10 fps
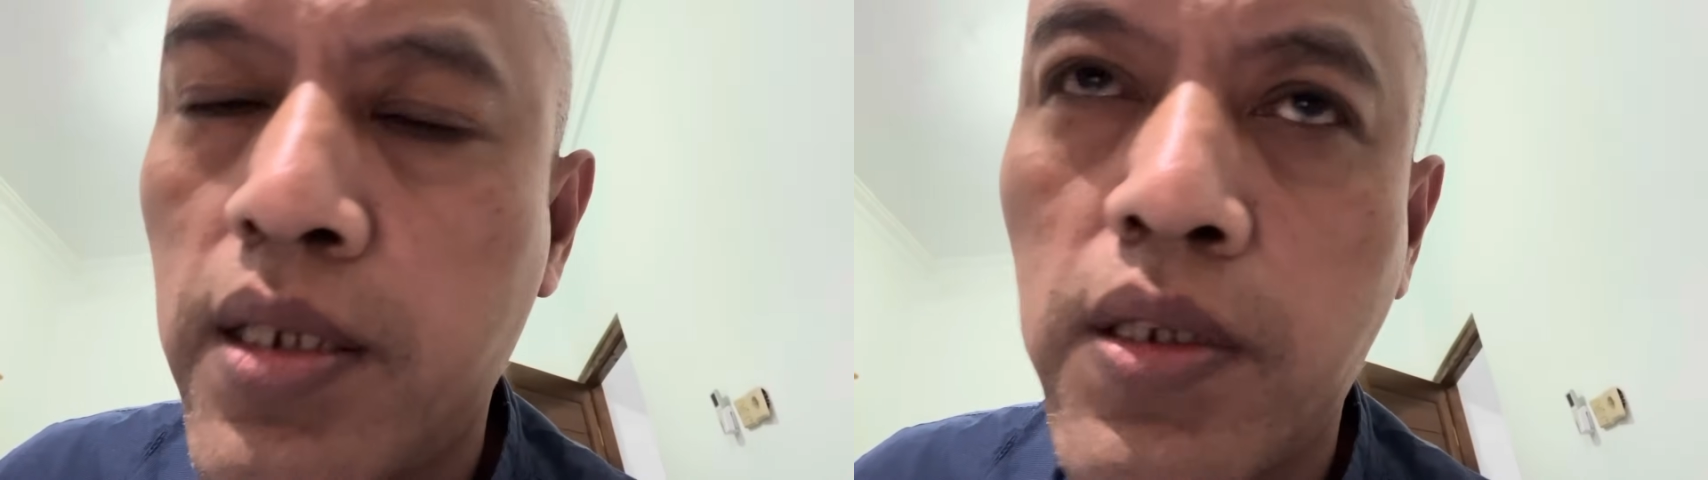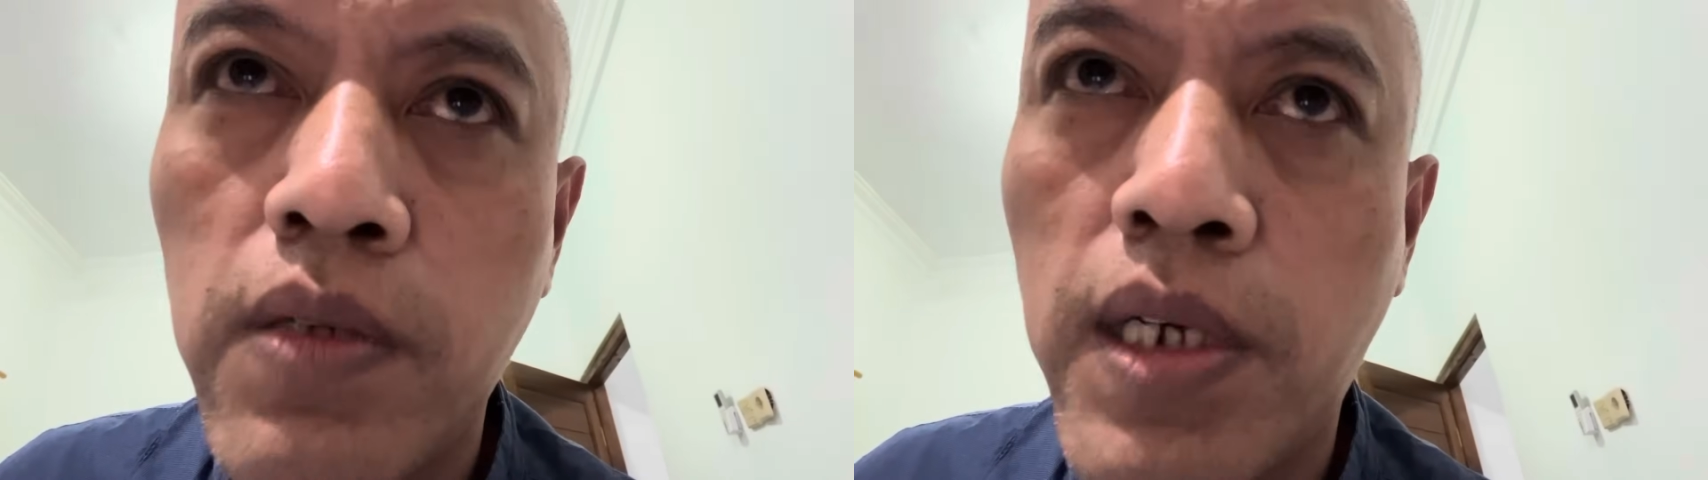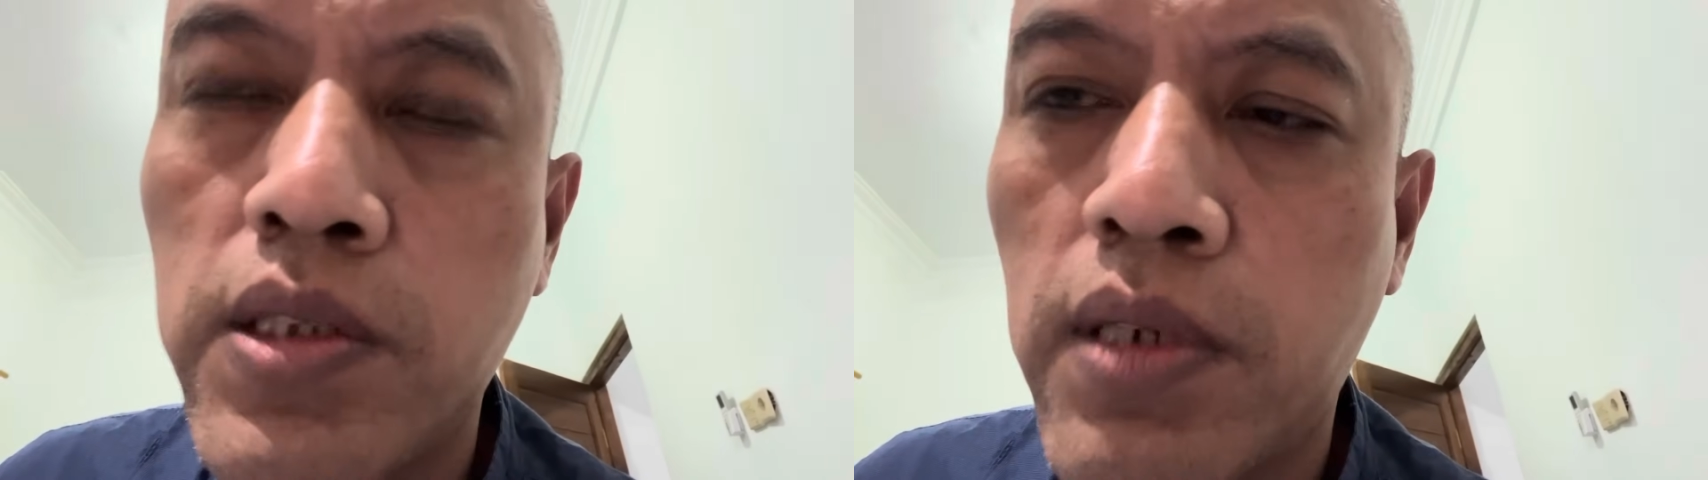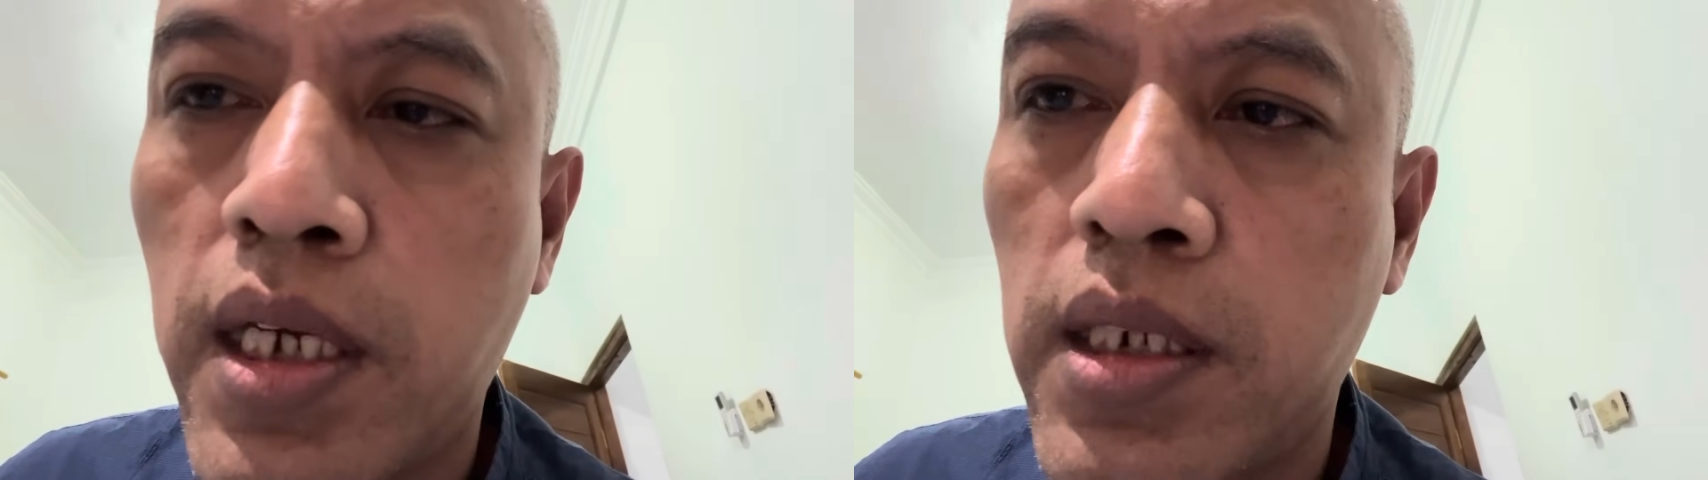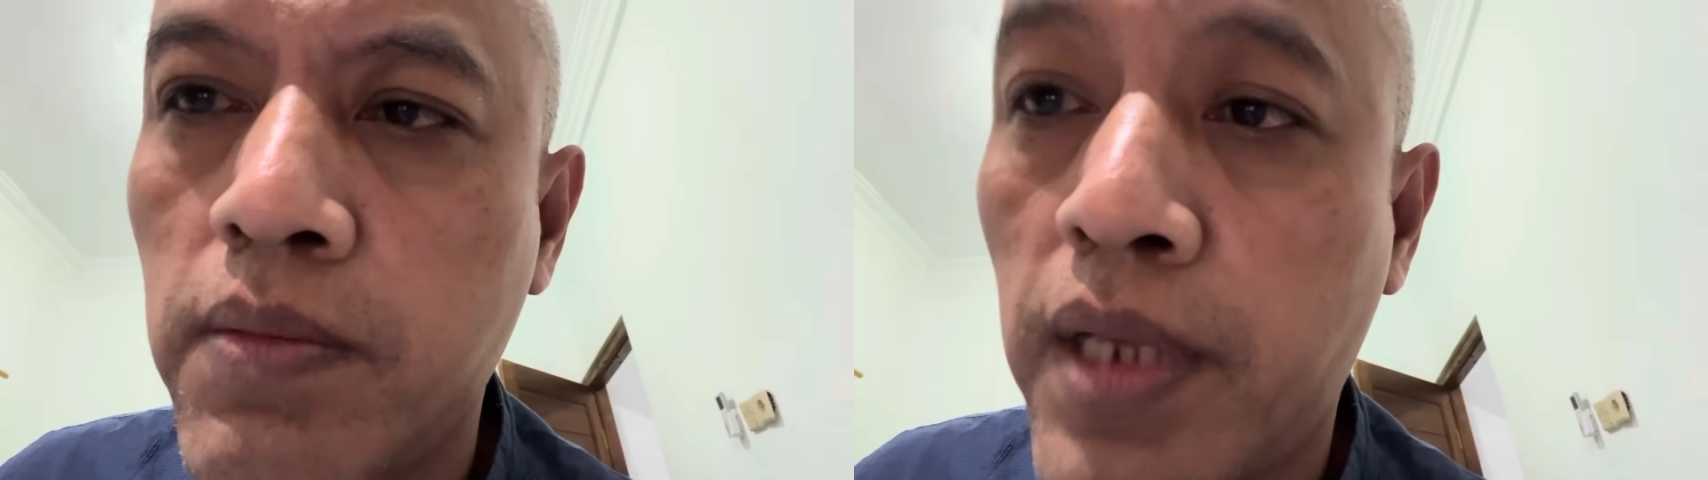Noriman juga
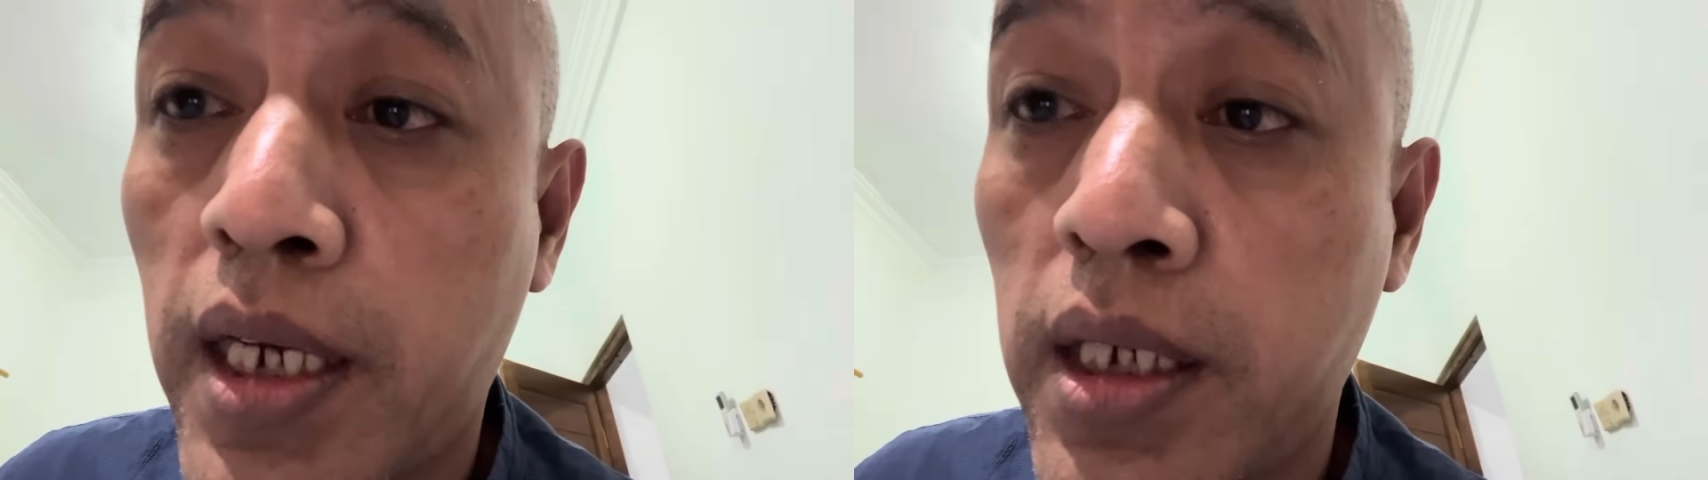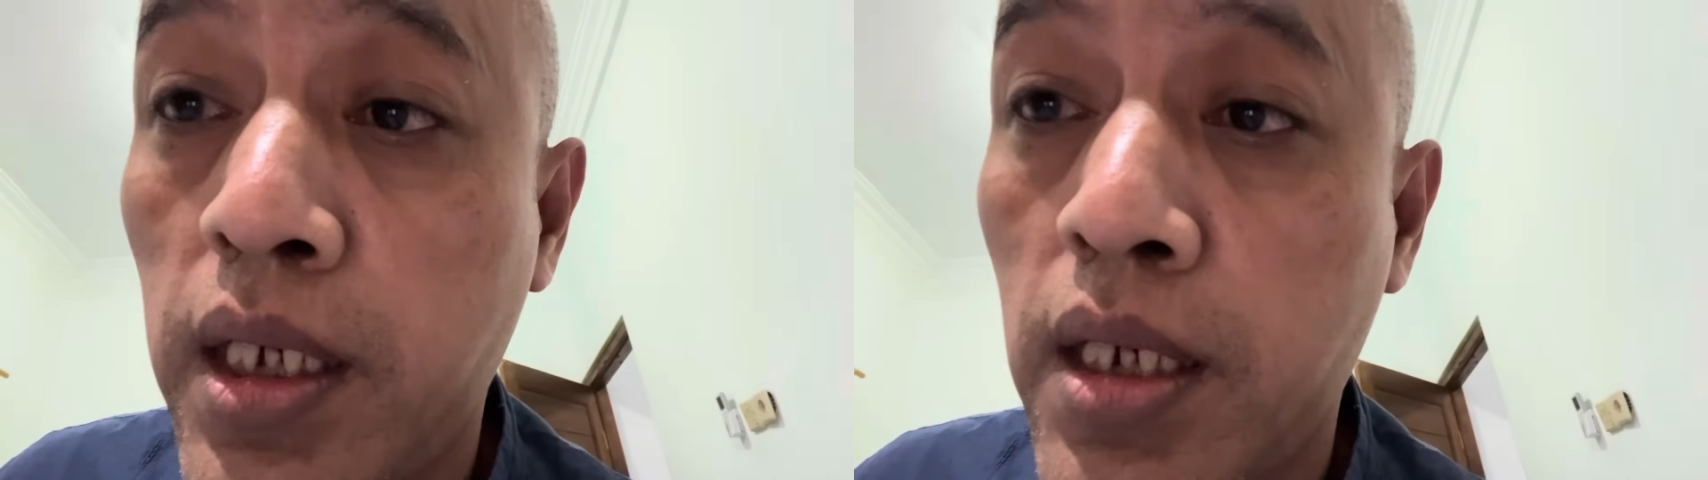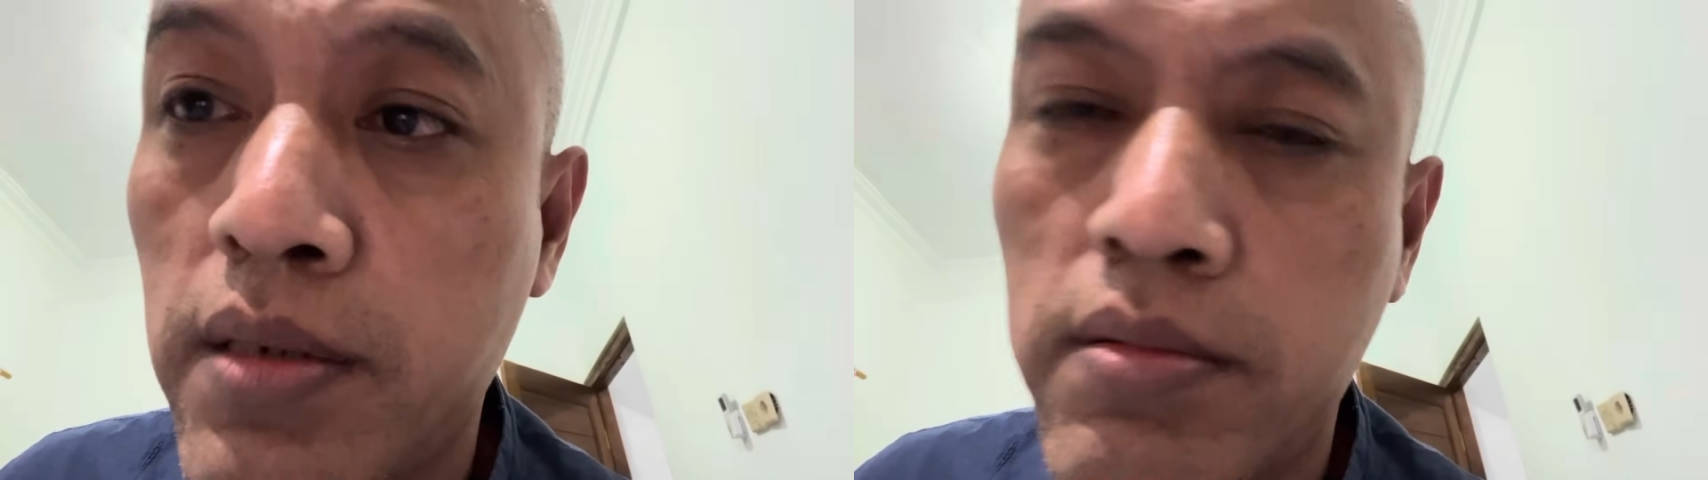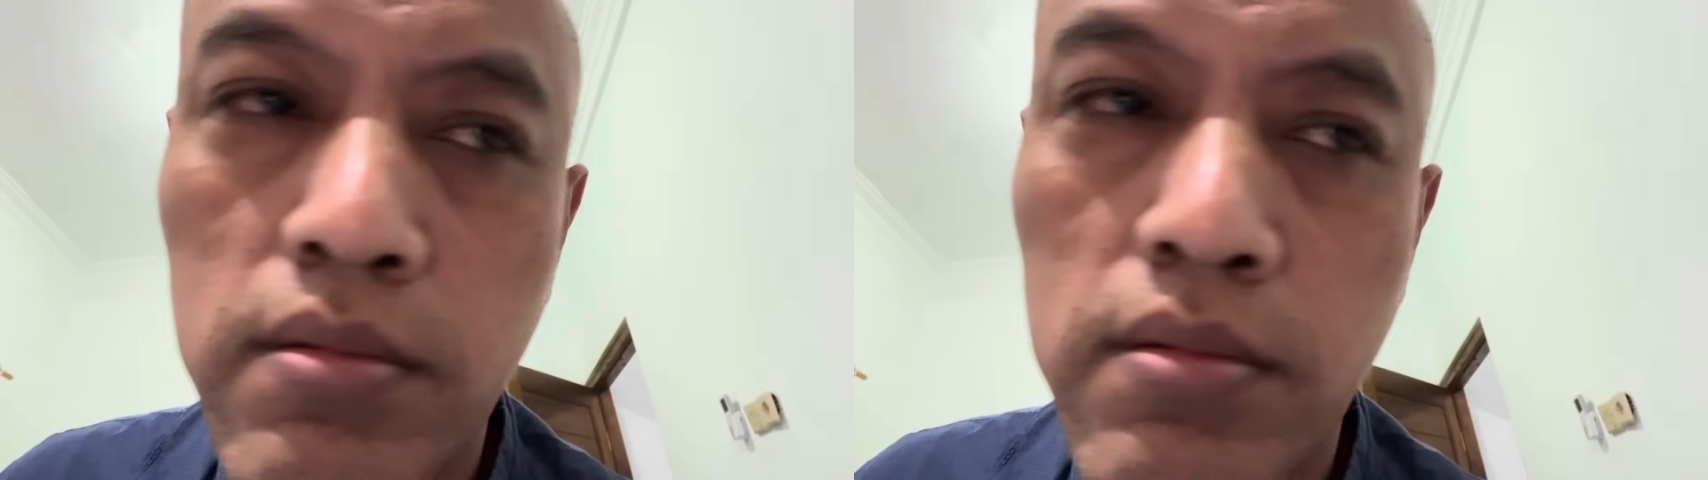yang di yang